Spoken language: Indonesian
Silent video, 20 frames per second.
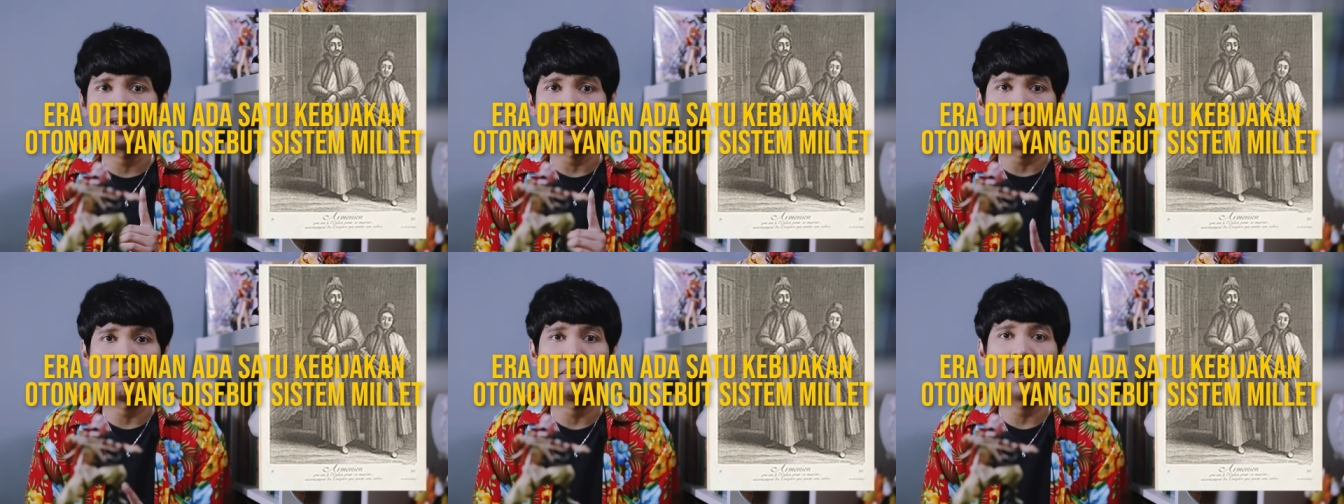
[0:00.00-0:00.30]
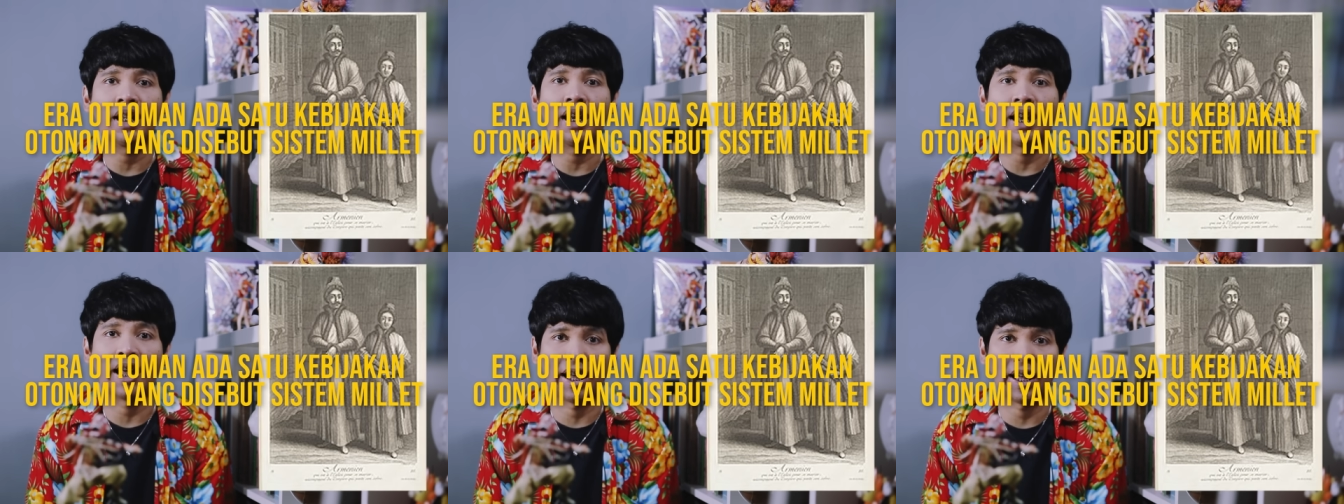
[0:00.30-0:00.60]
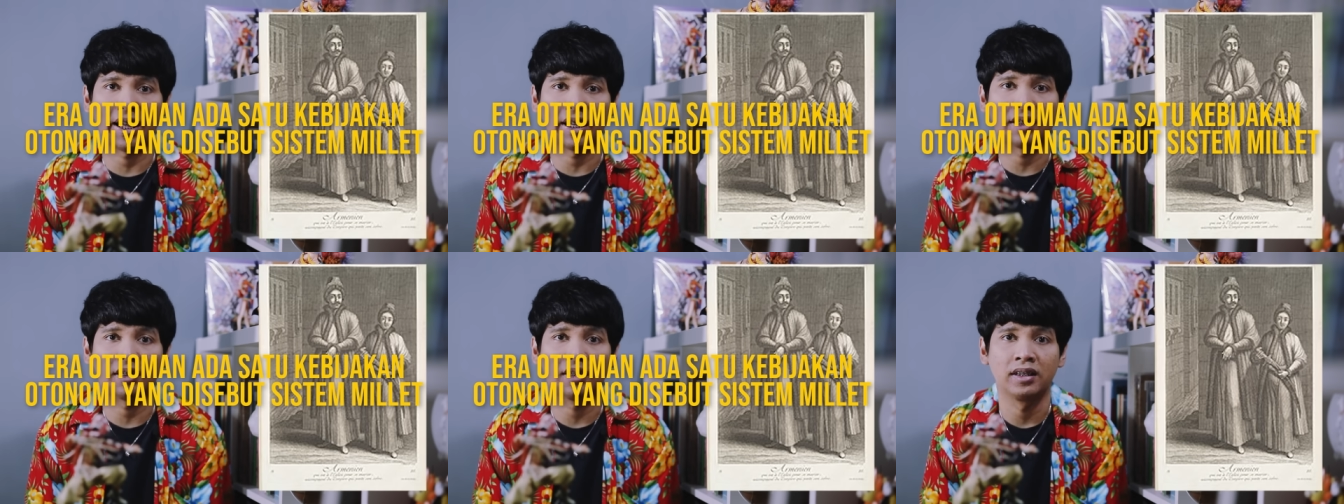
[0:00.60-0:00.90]
sistem
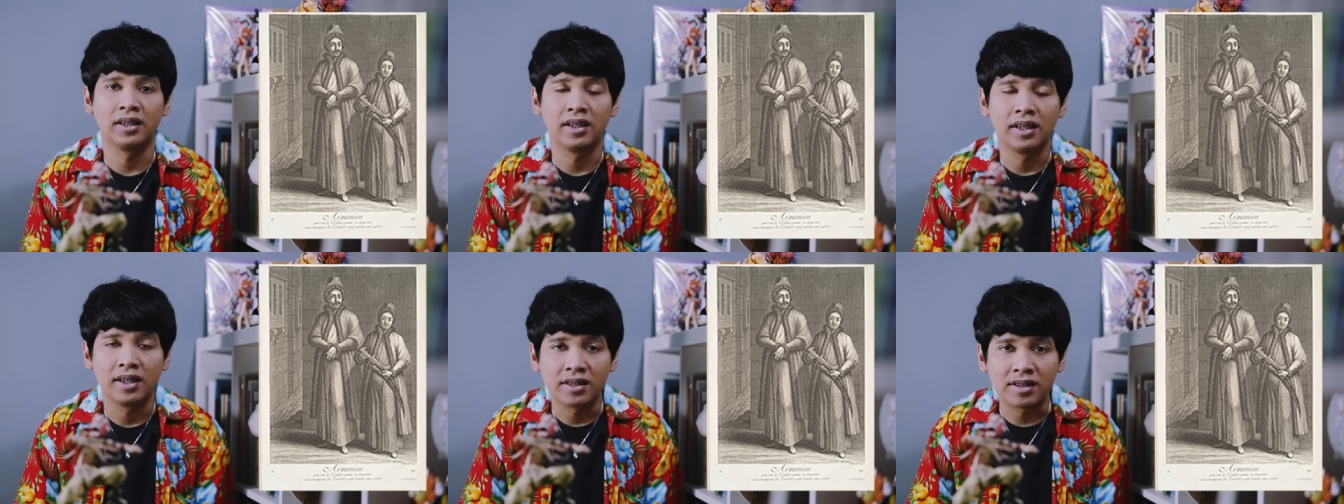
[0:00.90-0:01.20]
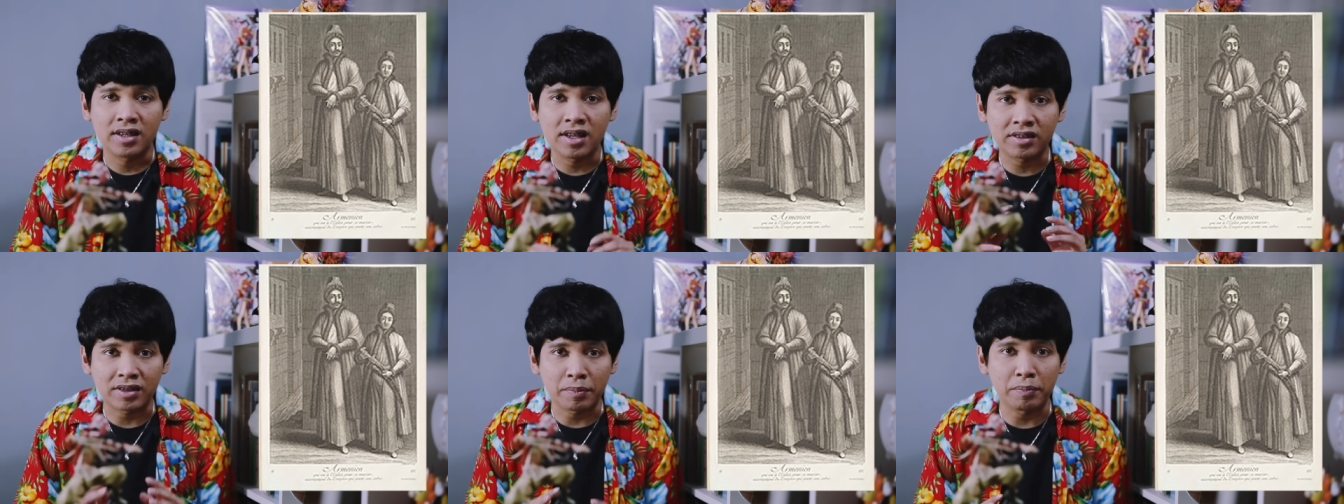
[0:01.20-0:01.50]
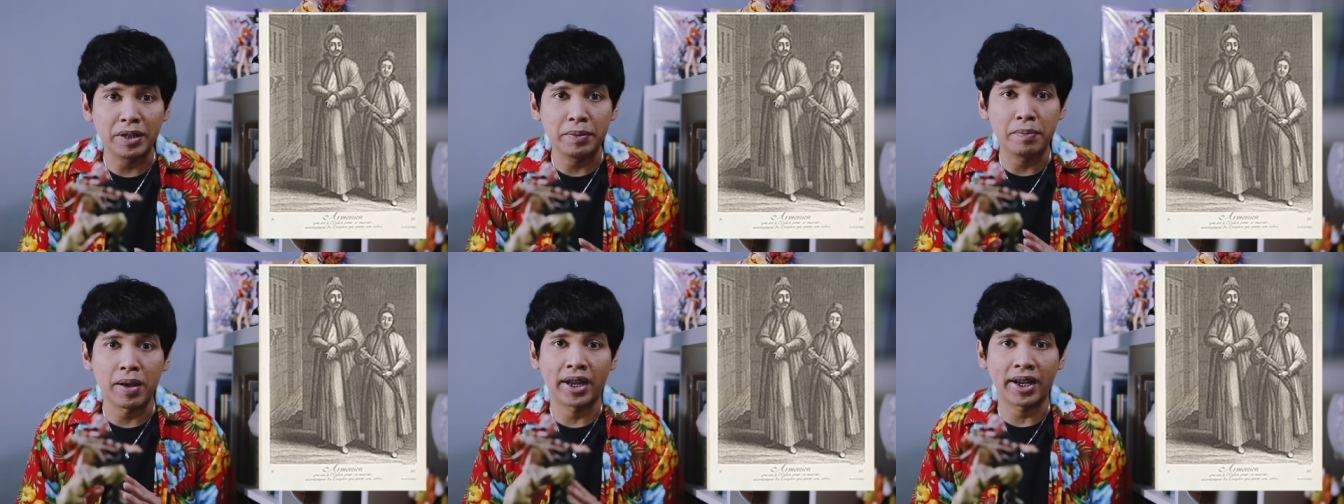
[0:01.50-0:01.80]
millet,
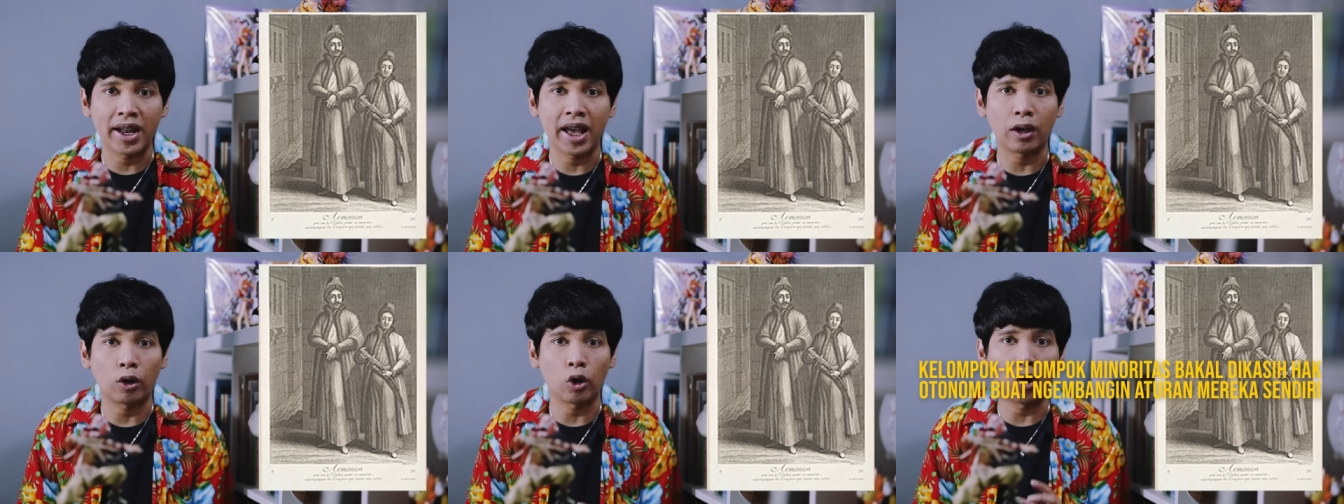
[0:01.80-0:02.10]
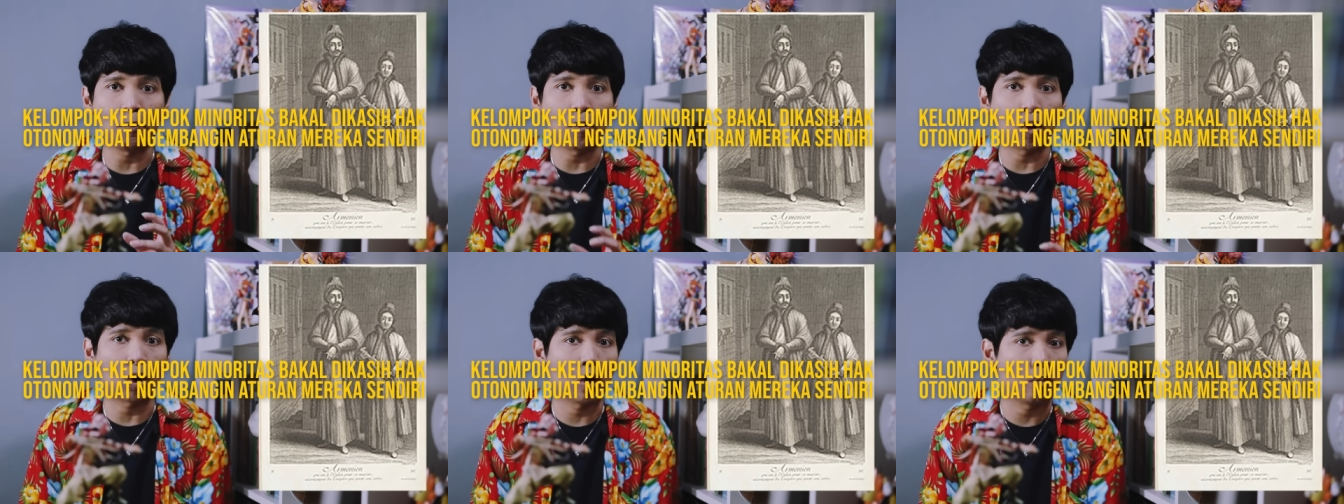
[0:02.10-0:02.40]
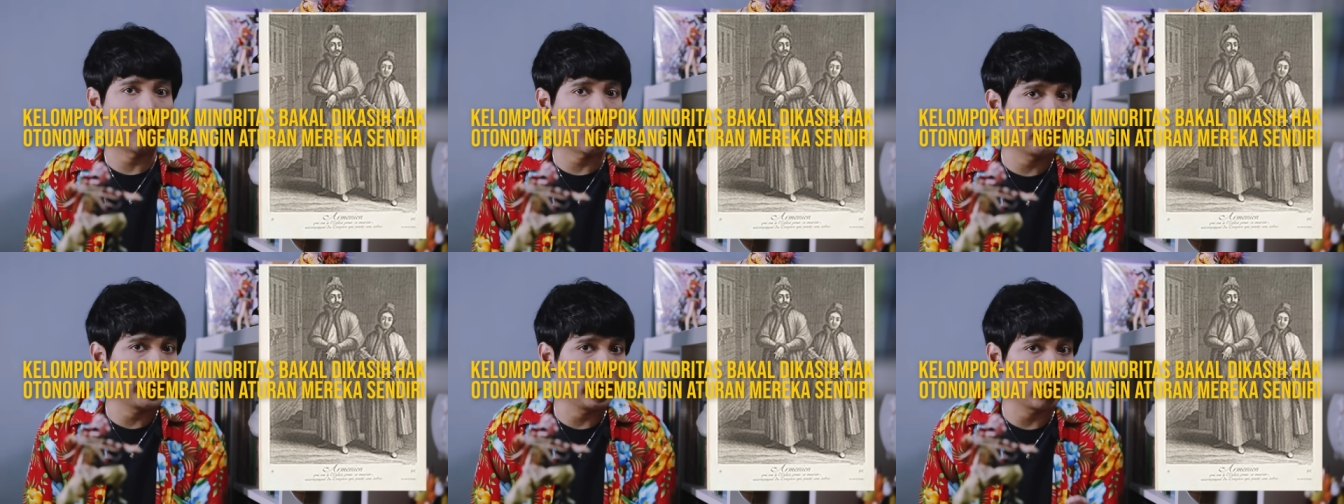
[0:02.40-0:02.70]
Sistem di mana
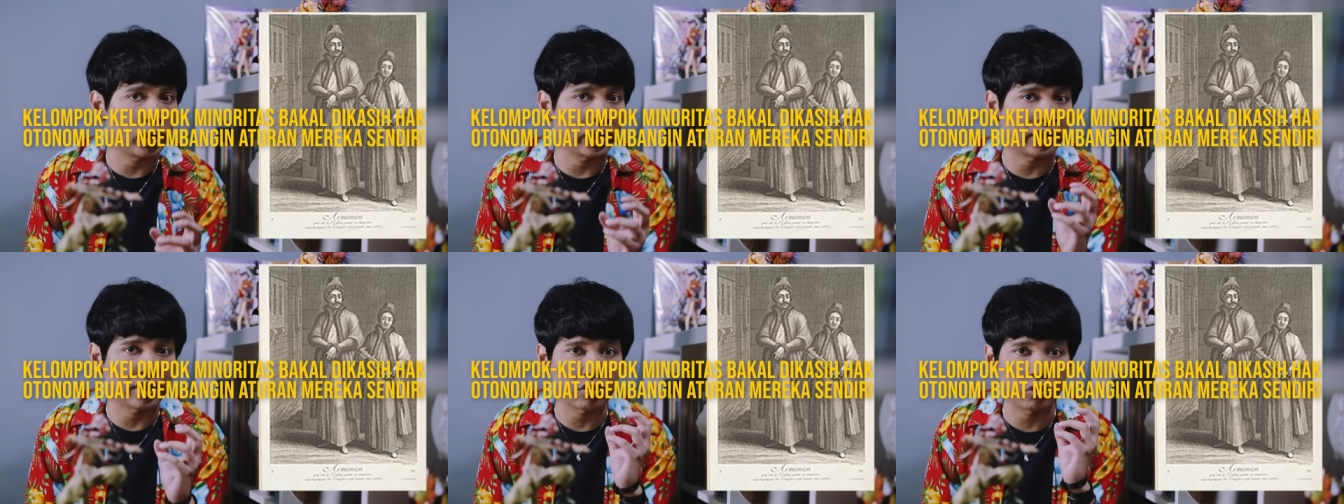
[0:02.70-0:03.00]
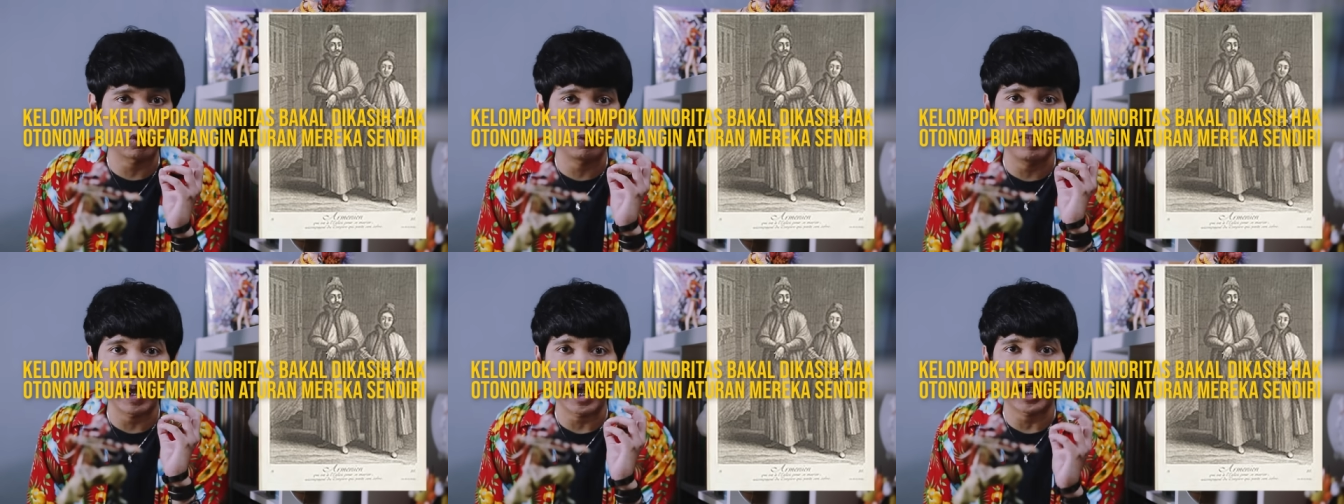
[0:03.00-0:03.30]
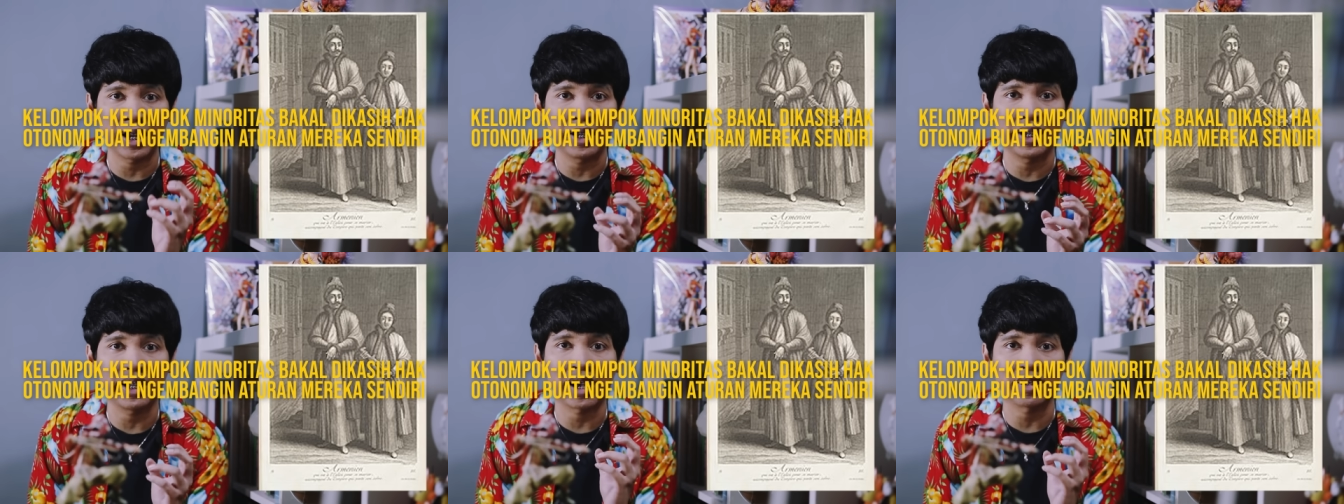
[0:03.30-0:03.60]
kelompok-kelompok minoritas tuh
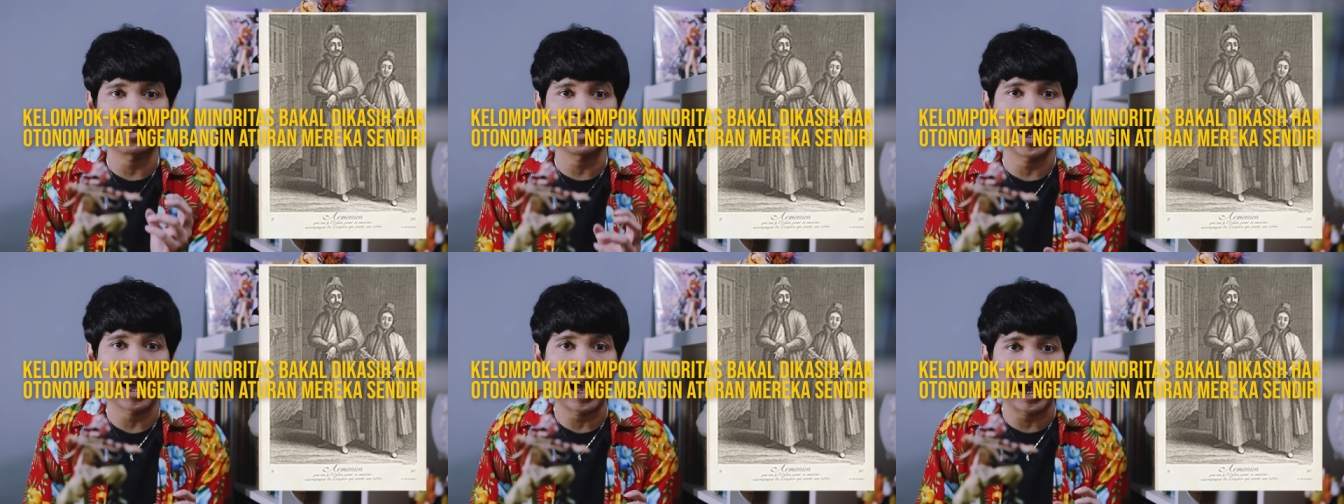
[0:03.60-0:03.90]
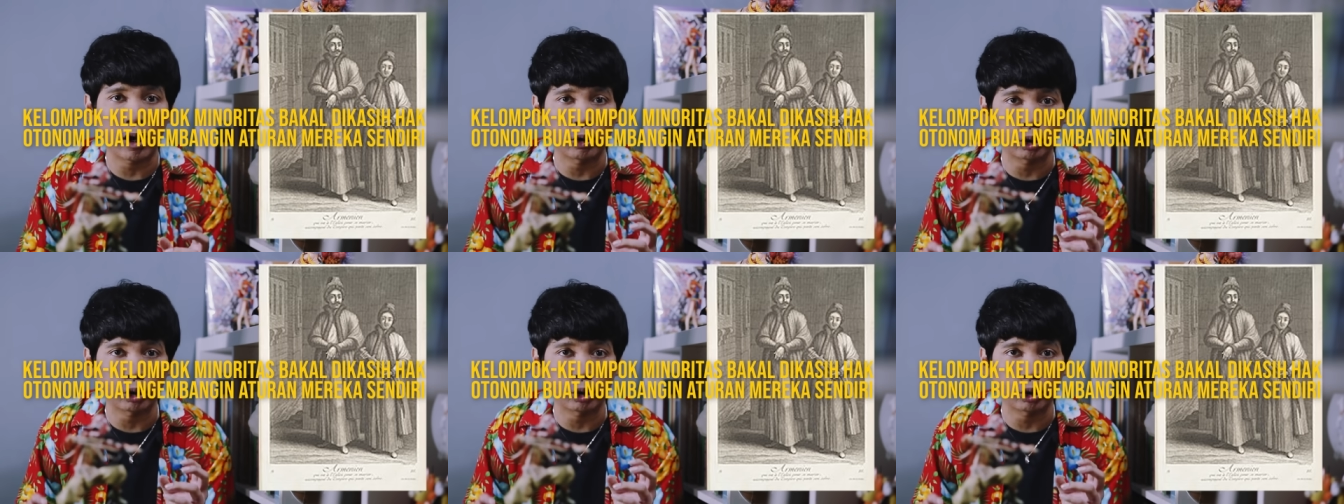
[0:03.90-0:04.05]
bakal dikasih hak